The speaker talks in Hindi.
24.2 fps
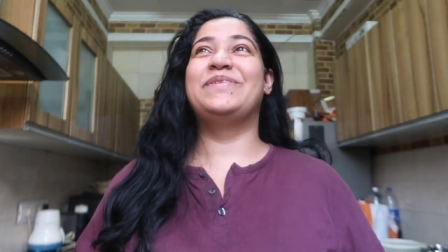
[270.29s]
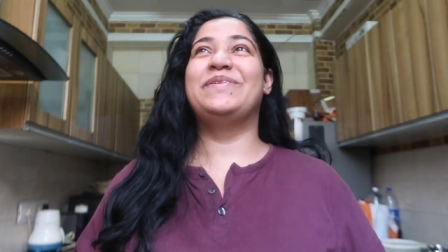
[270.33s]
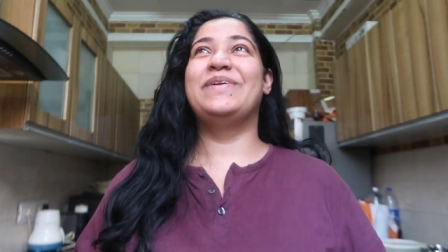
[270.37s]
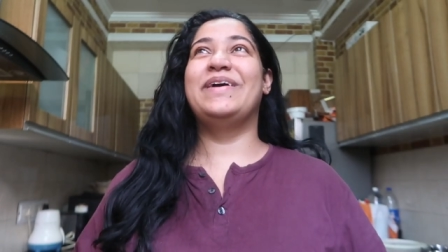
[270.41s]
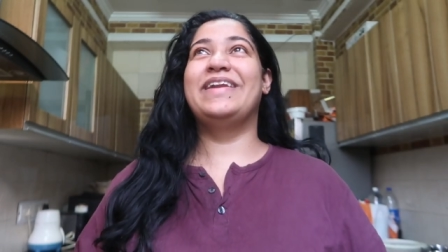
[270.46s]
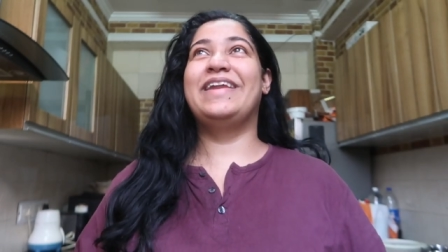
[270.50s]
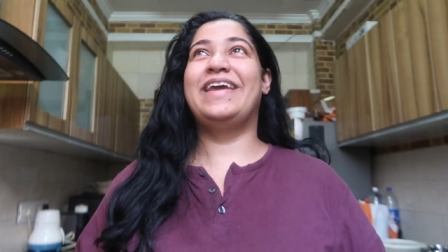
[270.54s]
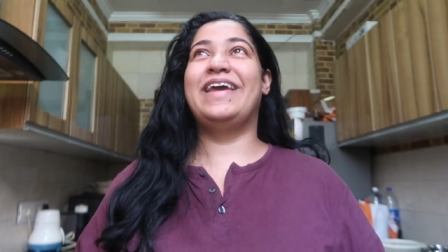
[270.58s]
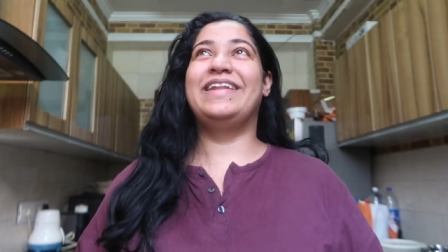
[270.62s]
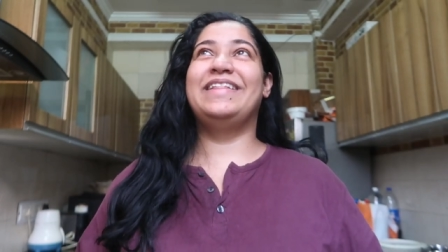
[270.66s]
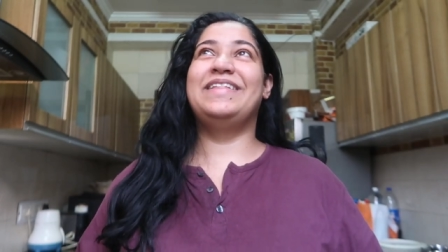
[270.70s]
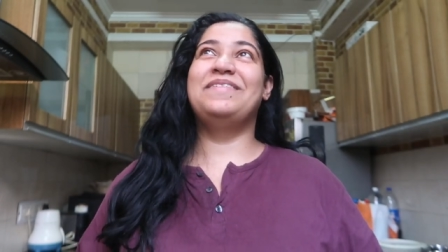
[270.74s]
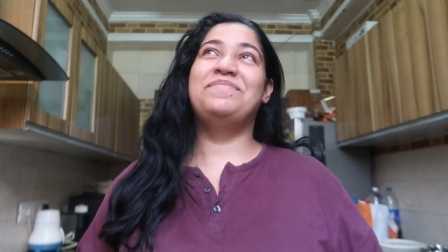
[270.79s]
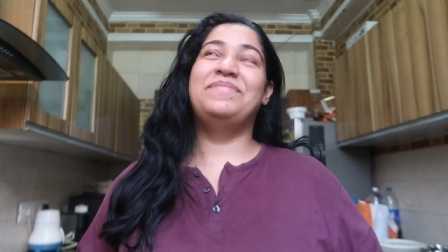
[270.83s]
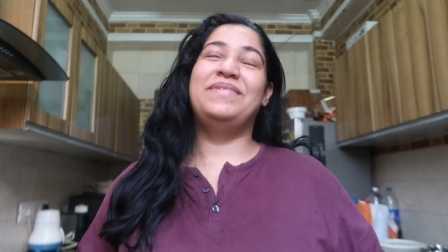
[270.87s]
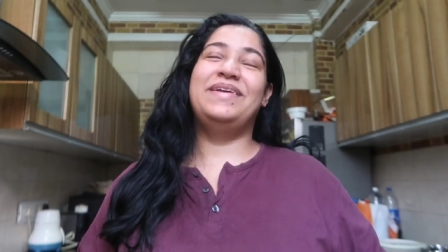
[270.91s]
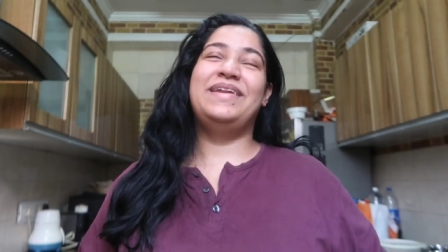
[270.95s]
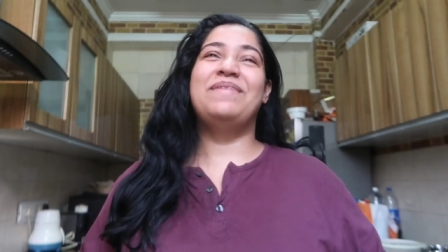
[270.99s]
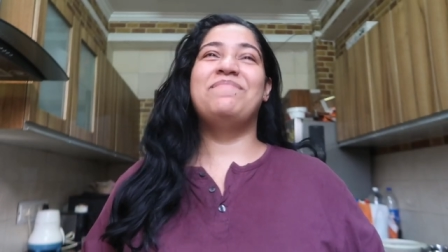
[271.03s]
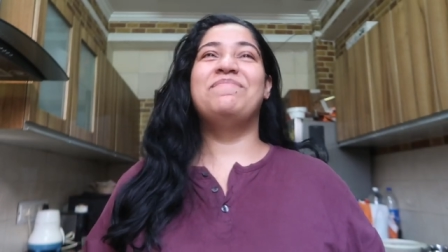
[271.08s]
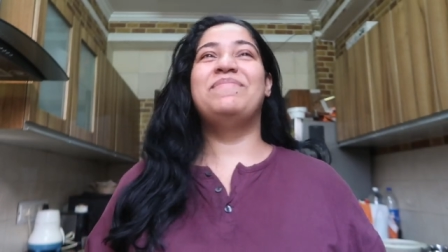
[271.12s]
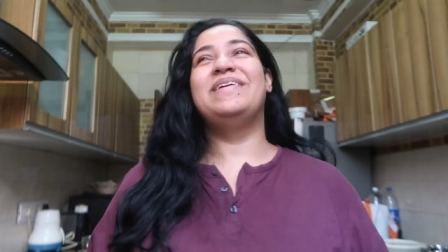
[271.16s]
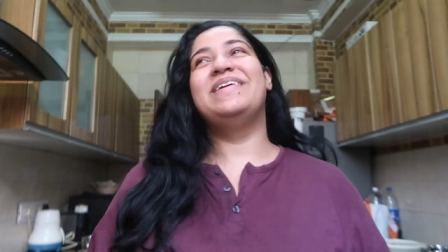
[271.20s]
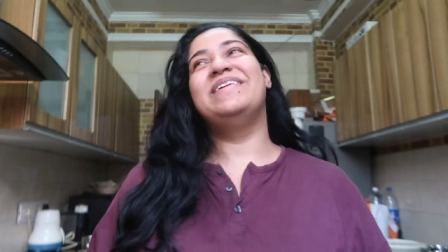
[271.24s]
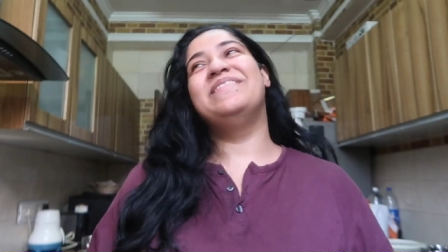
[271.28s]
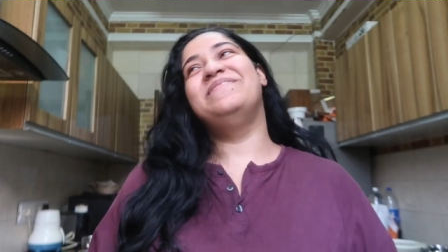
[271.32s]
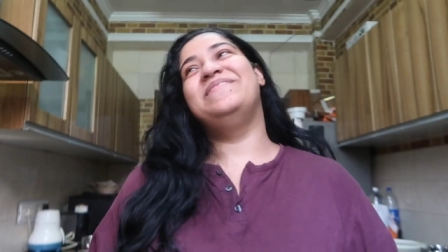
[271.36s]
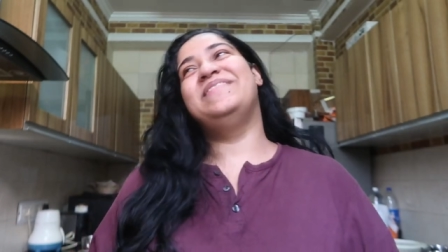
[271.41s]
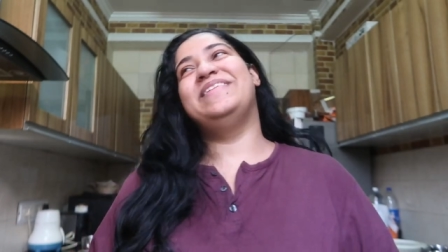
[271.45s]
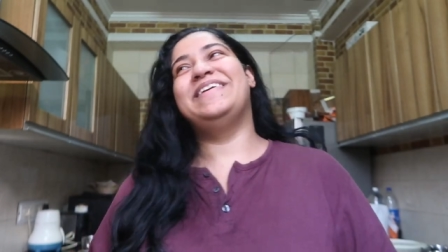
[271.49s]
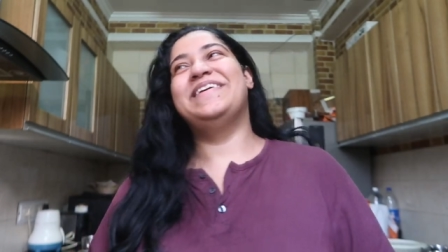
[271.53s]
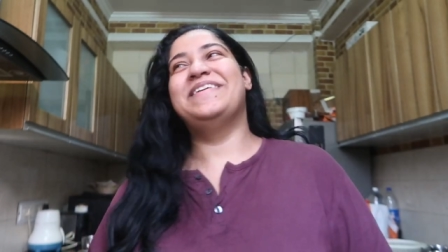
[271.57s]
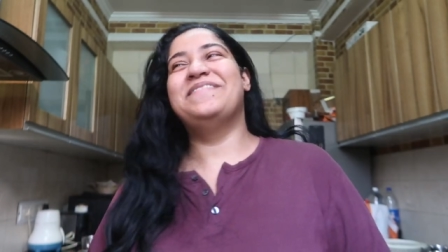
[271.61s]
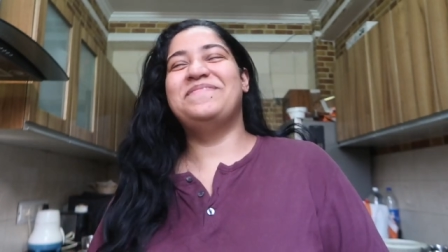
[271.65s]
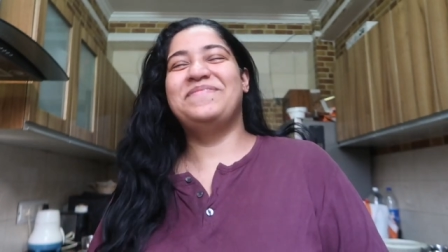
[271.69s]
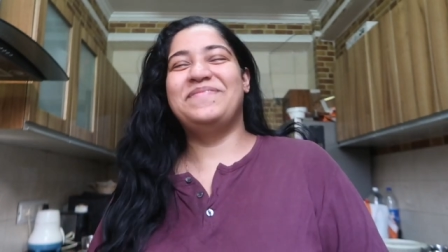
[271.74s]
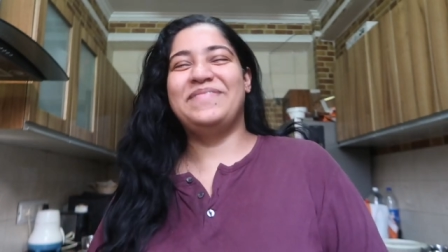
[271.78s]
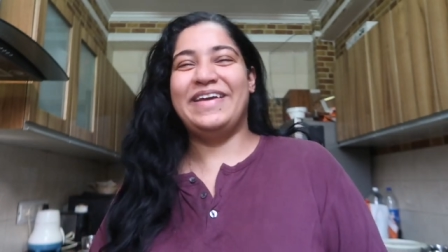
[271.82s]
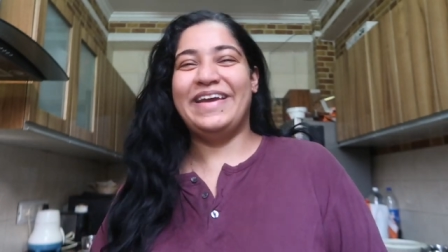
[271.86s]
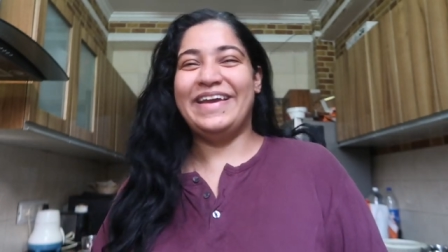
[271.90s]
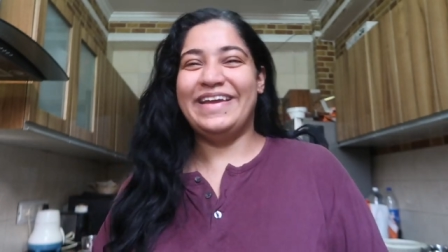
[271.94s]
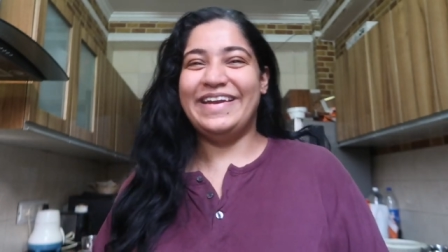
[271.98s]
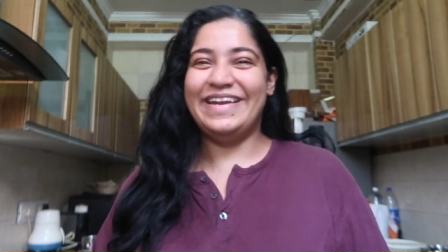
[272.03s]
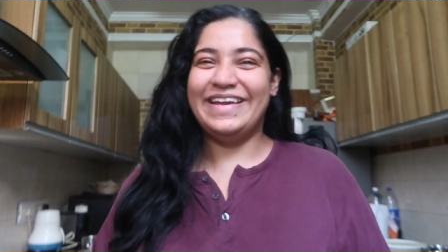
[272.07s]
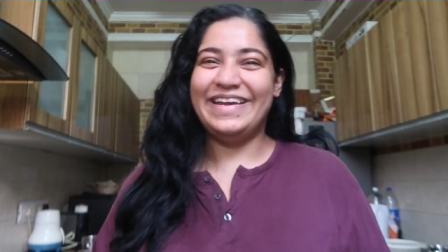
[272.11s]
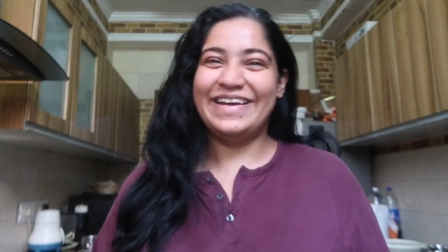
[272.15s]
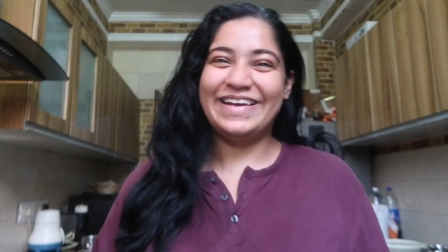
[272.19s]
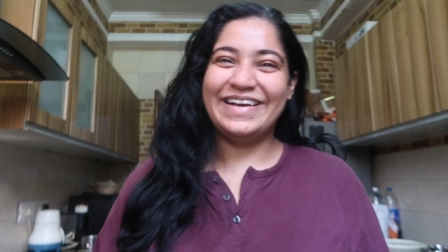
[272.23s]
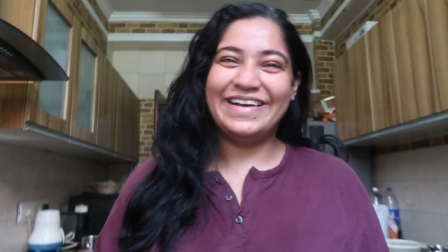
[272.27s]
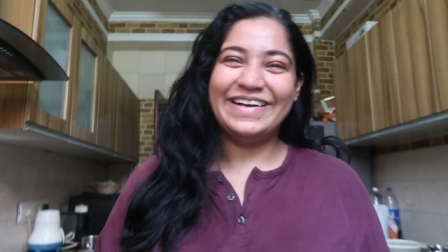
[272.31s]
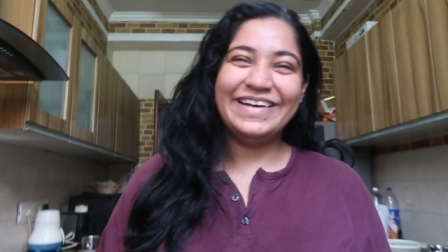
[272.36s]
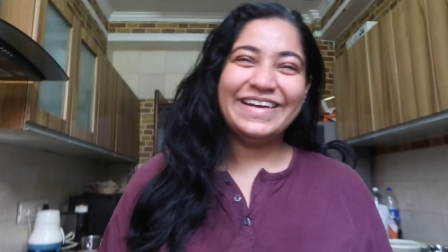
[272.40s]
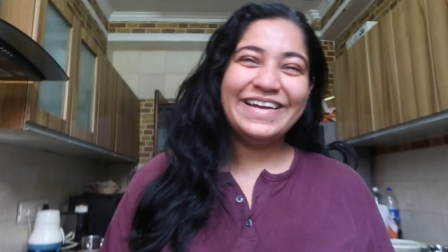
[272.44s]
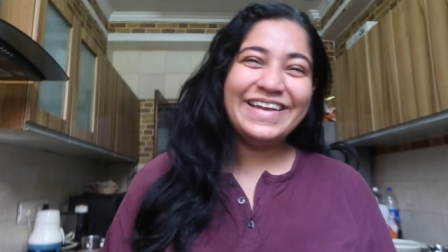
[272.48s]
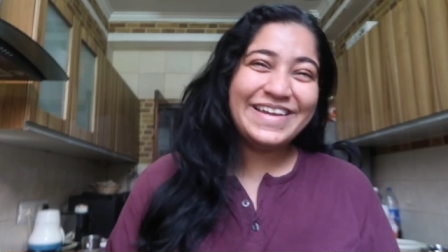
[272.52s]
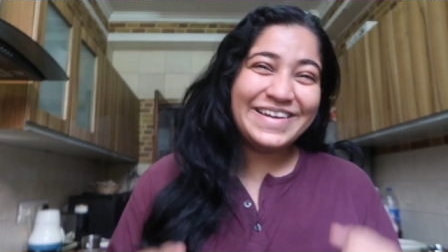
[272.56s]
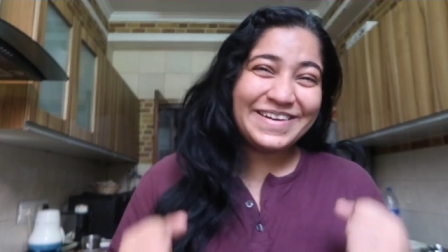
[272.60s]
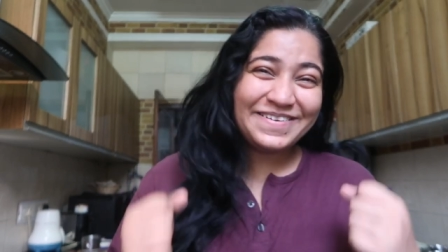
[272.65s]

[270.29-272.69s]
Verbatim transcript: को एंड कहते मेरा बेबी ये पहनेगा